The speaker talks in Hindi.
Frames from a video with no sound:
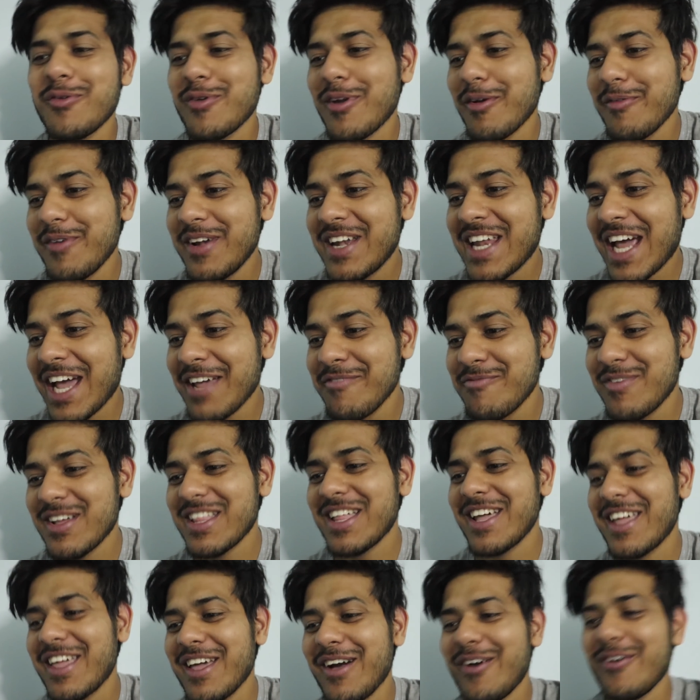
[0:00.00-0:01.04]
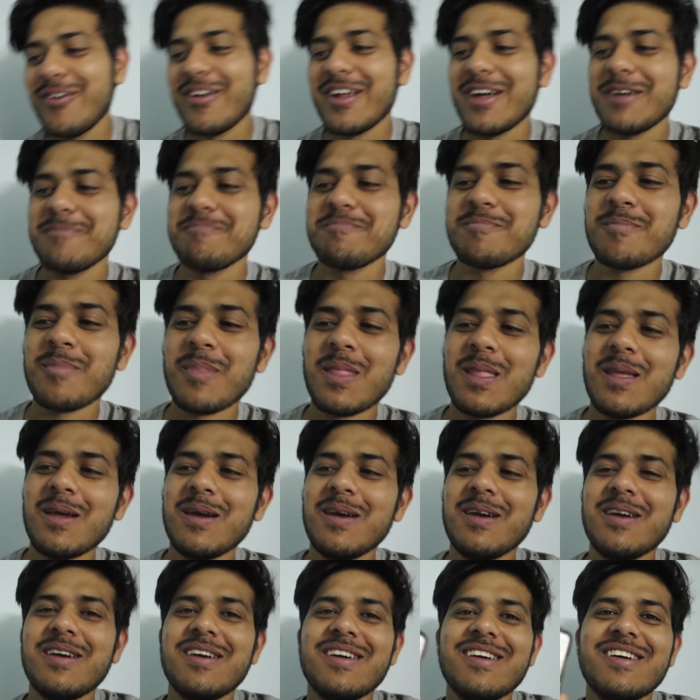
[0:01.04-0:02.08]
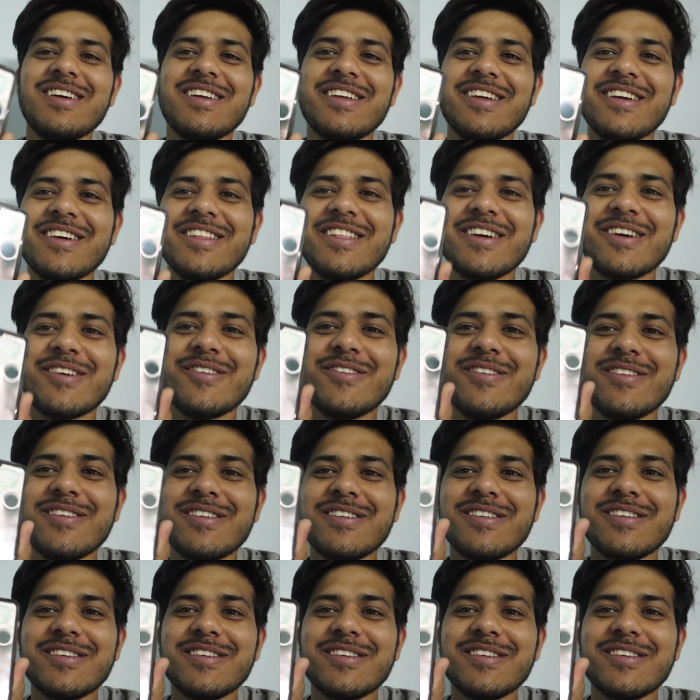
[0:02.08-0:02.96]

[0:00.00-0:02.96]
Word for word: और अभी टाइम पता क्या हो रहा है ये देखो